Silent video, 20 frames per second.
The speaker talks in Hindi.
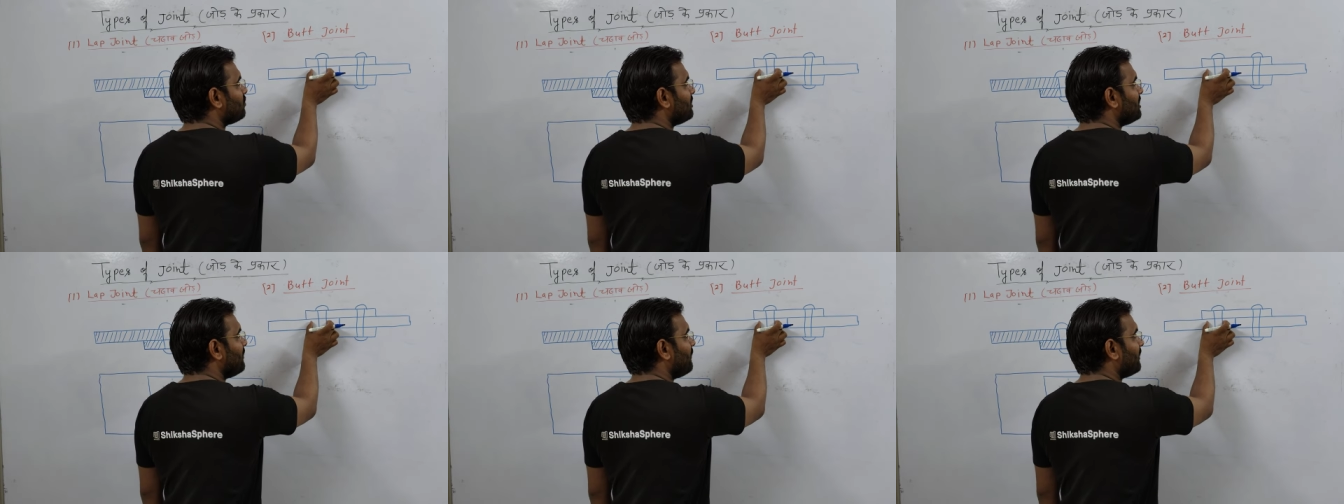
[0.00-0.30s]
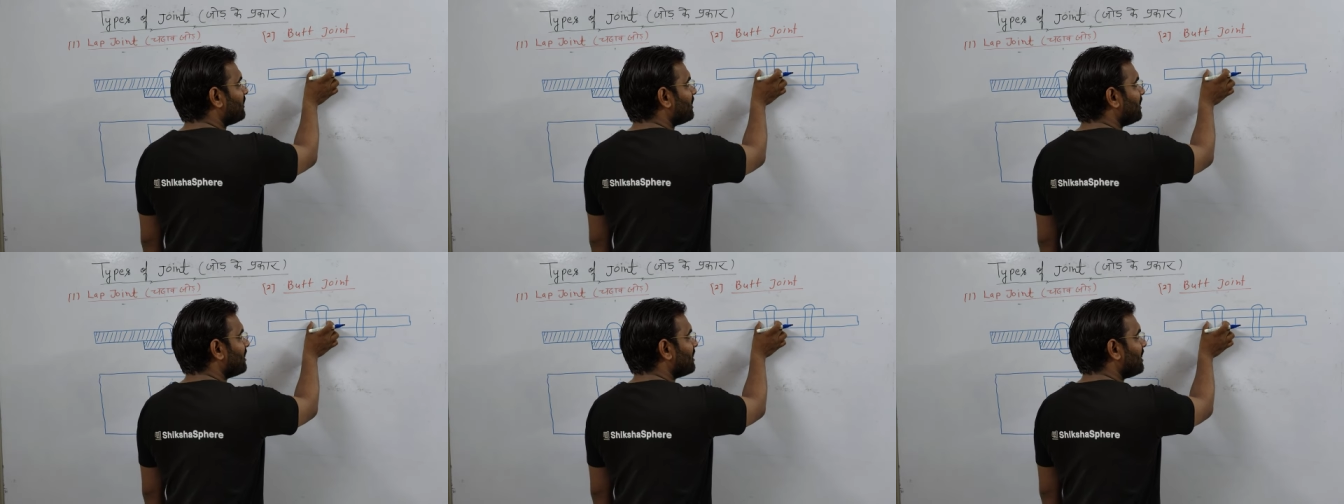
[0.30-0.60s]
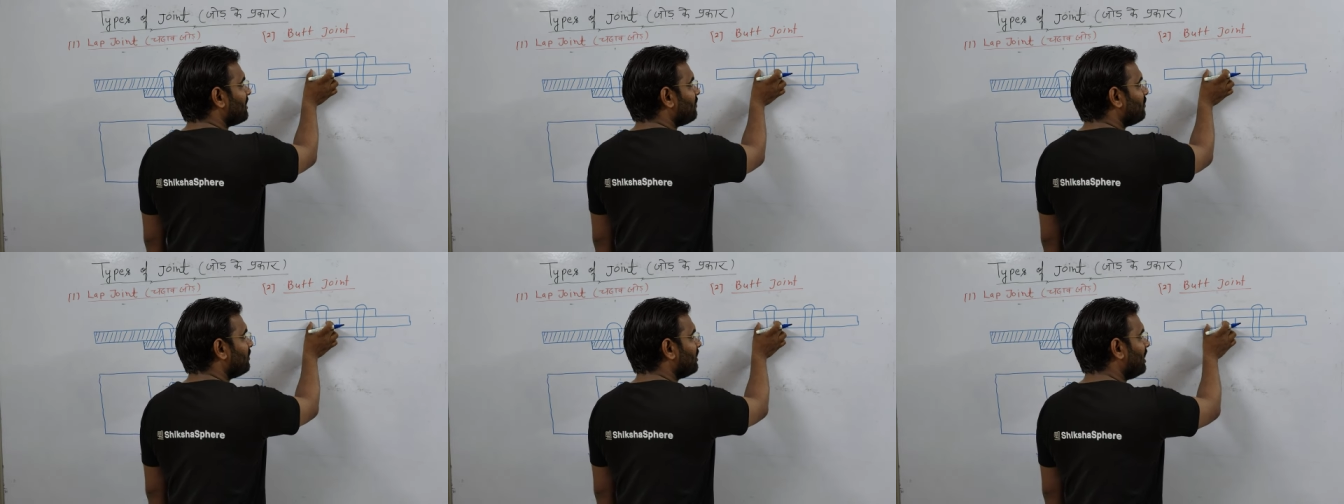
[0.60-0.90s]
दो रिवेट
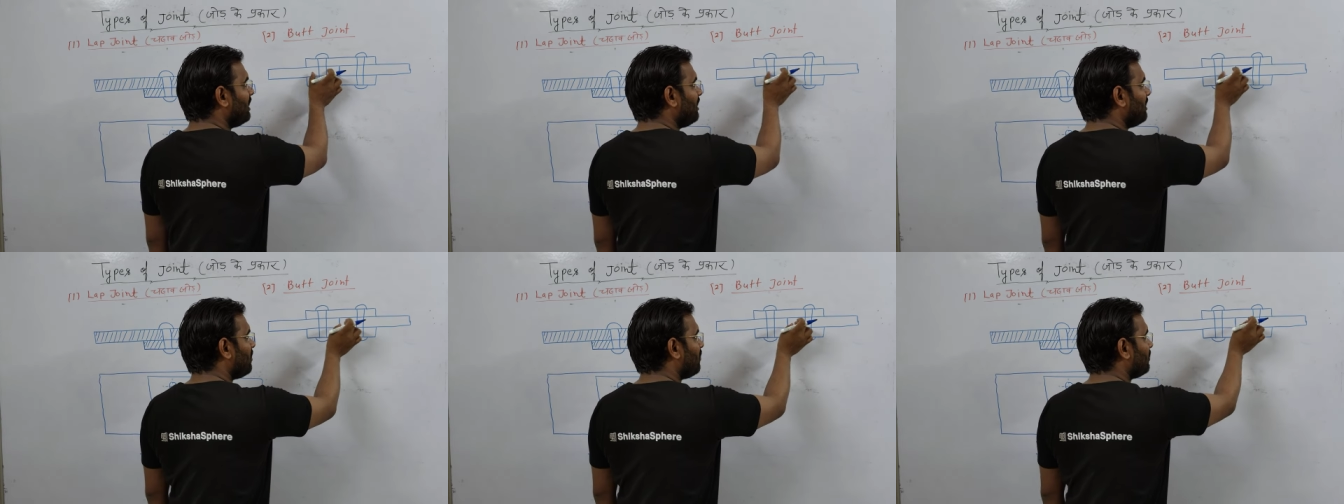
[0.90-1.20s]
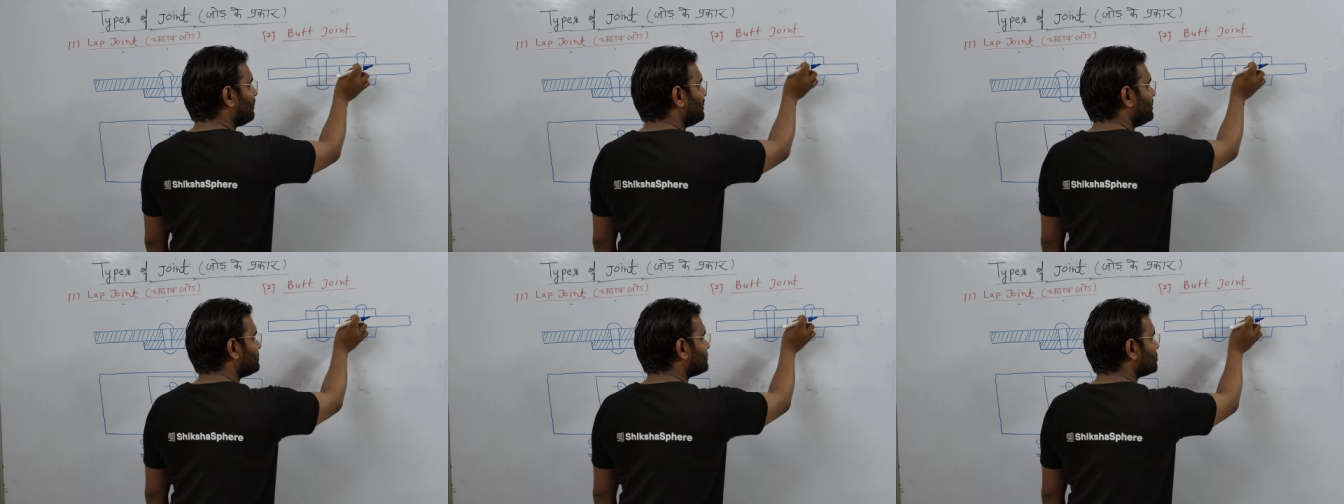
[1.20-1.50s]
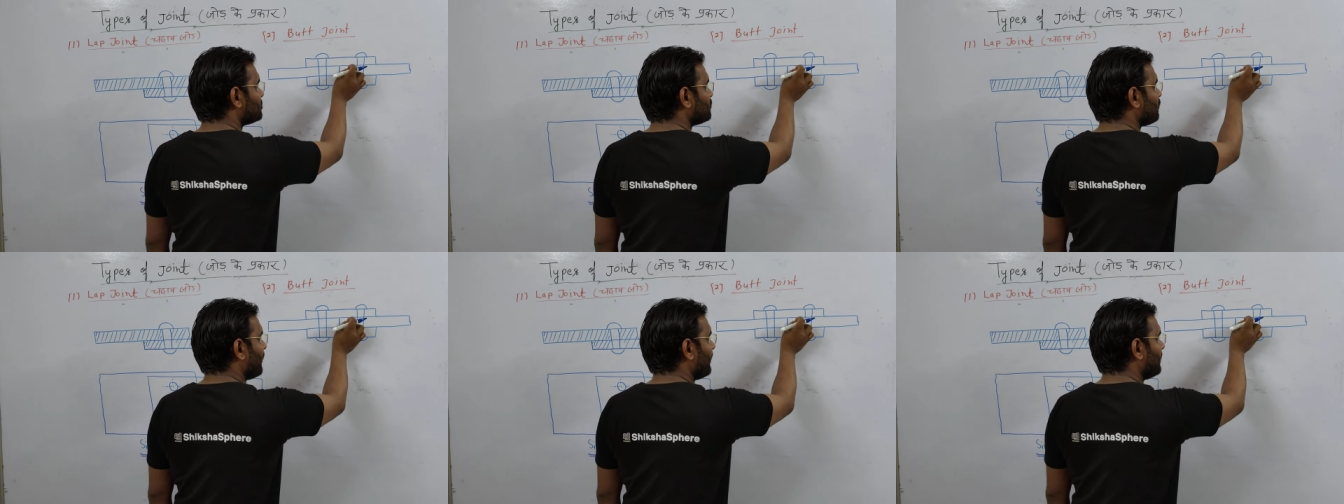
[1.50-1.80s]
लगा होगा और
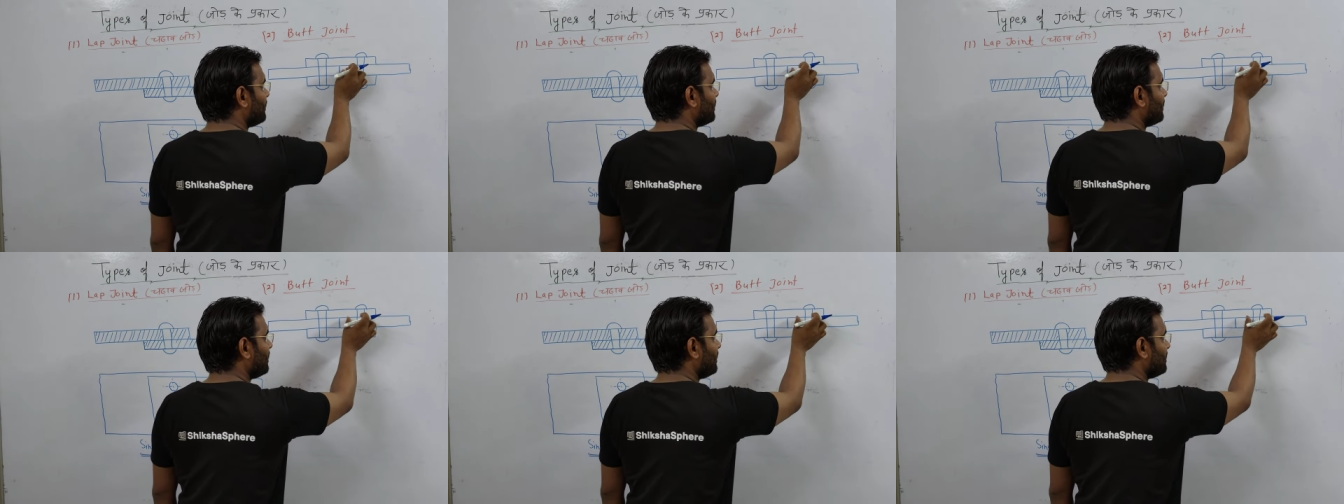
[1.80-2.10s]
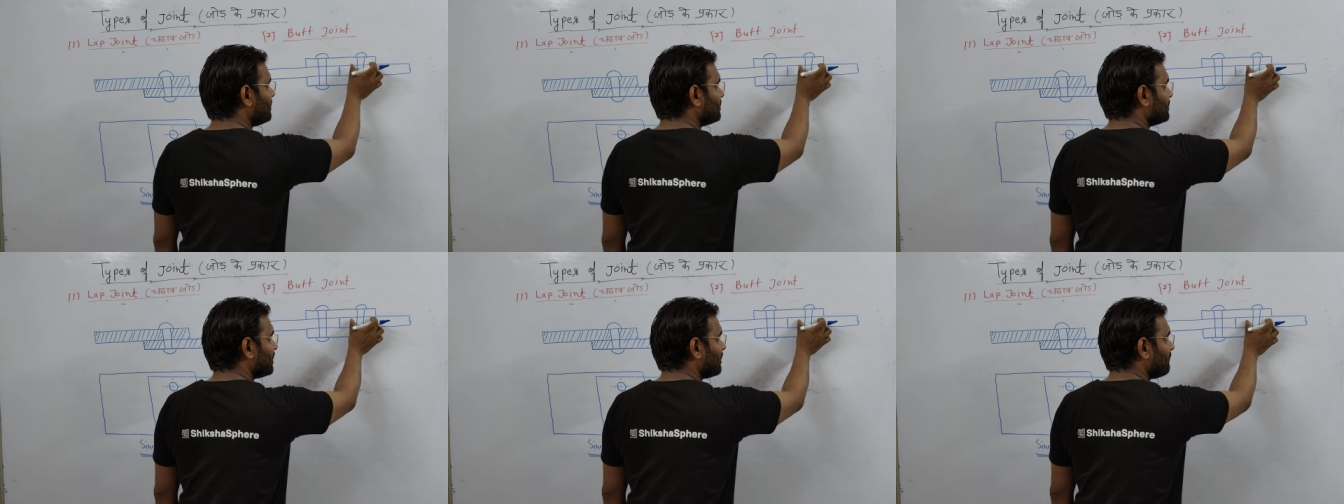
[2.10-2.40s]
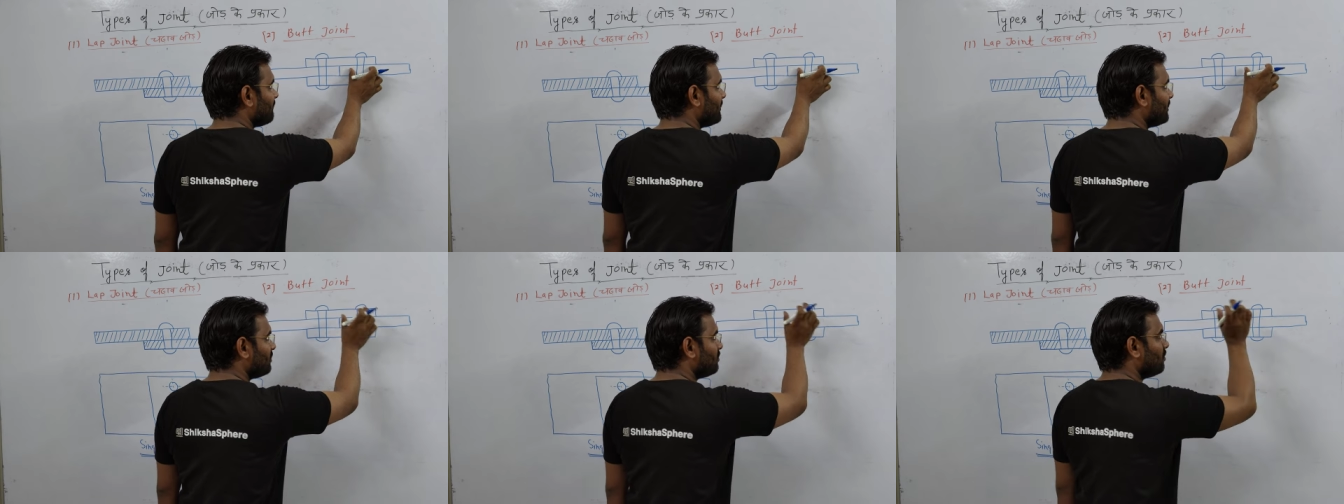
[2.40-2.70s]
इस ज्वाइंट के
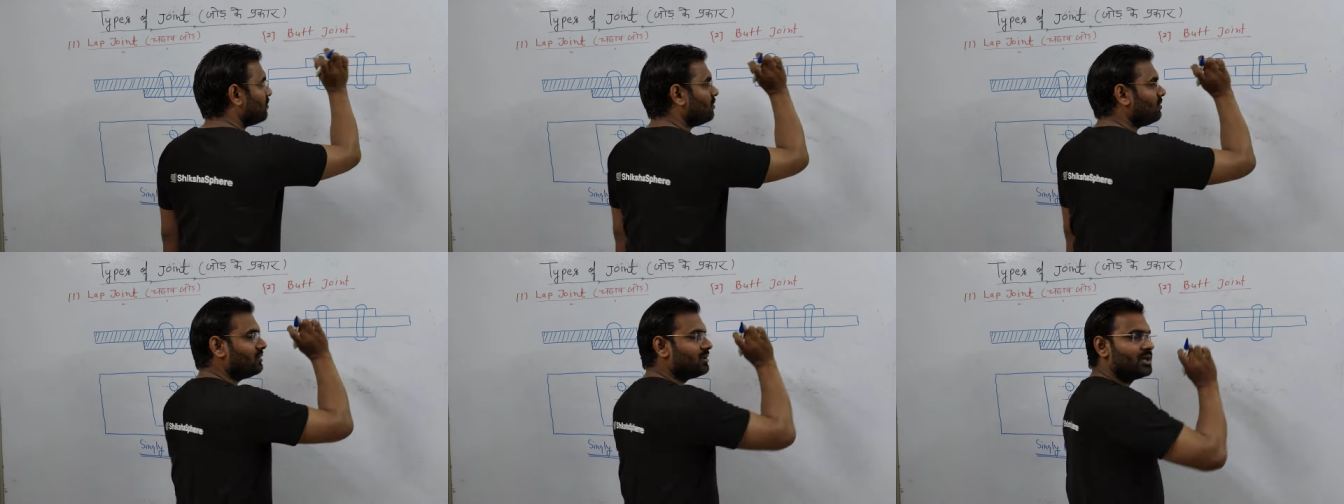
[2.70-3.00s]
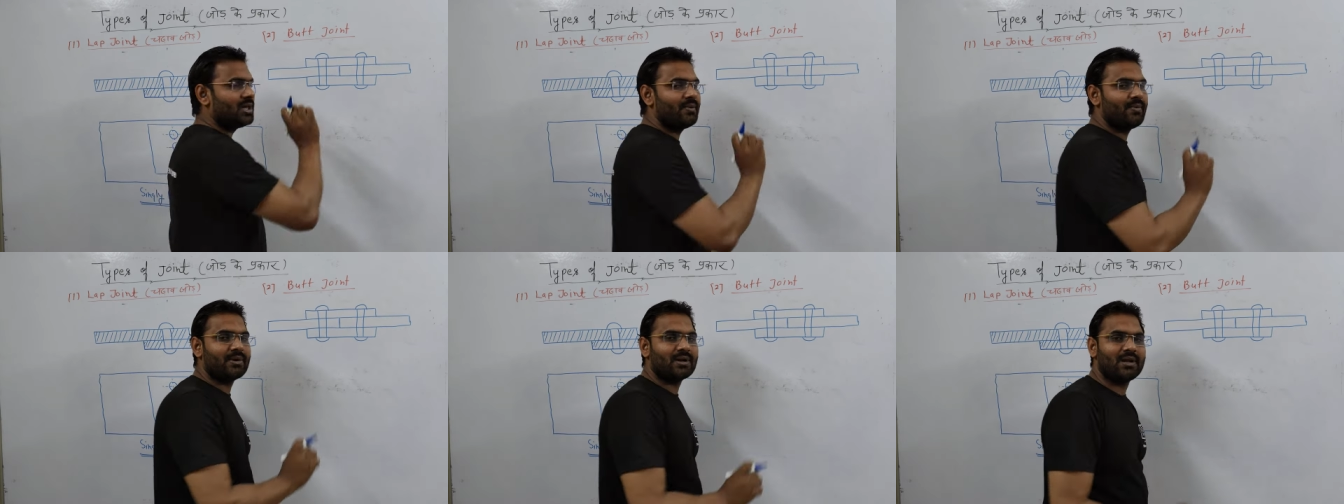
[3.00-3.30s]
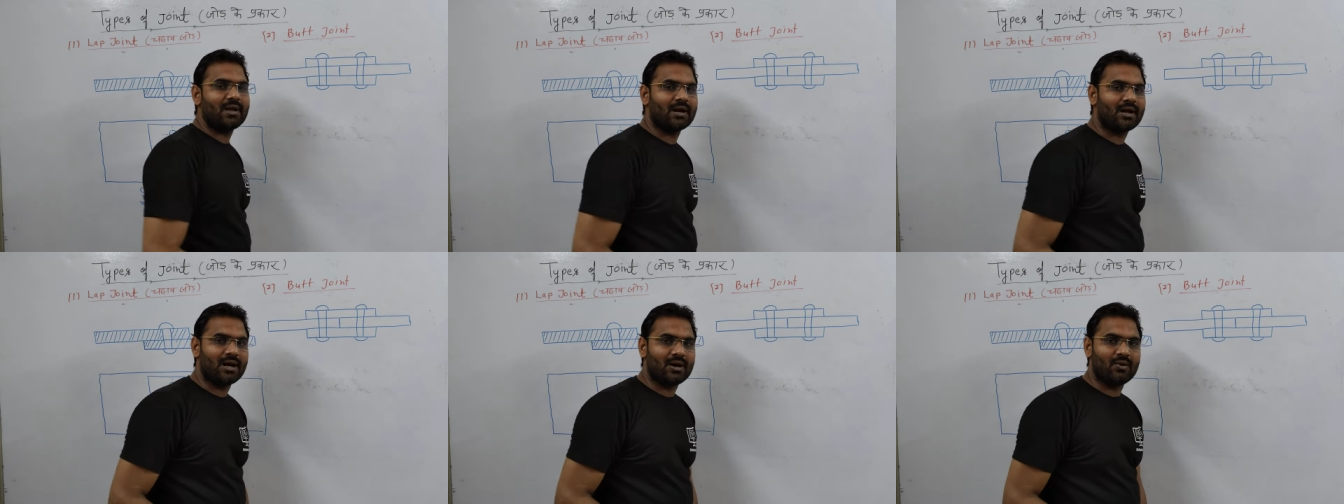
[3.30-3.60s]
इधर भी दो
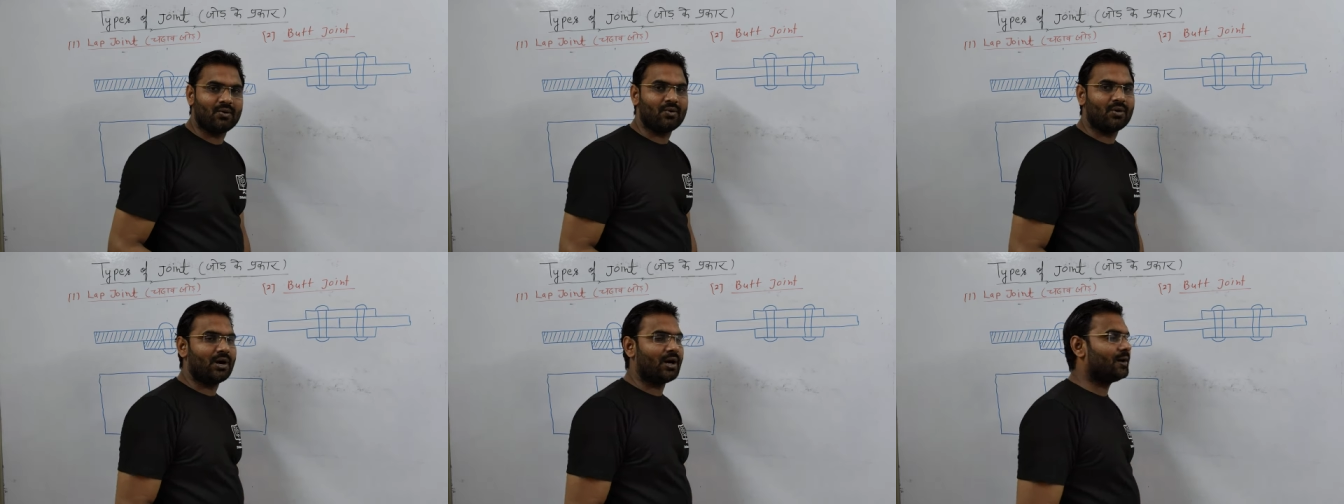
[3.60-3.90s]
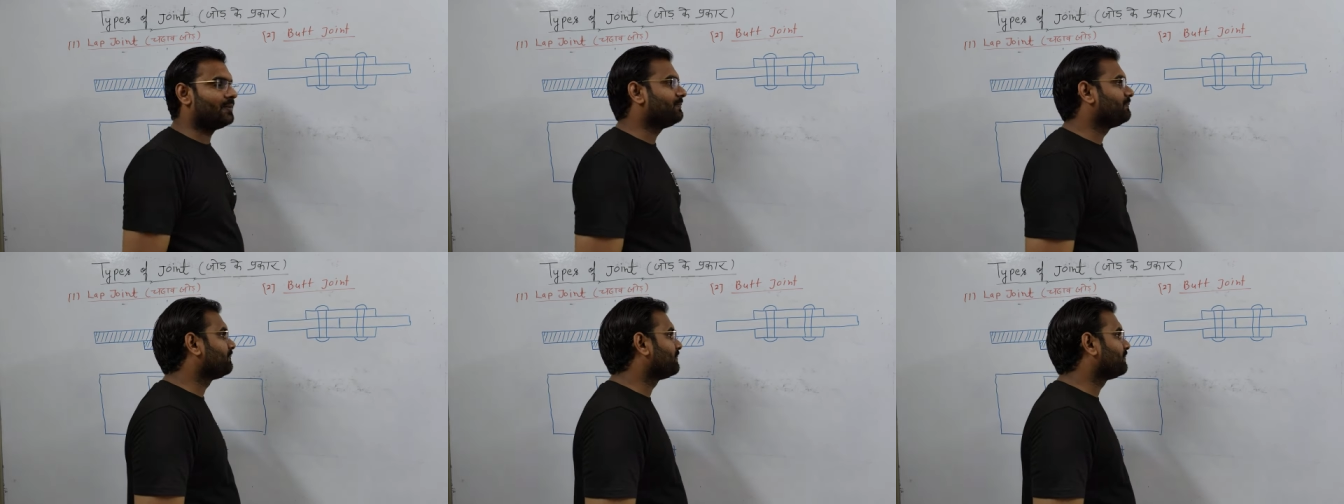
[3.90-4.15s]
रिवेट लगा होगा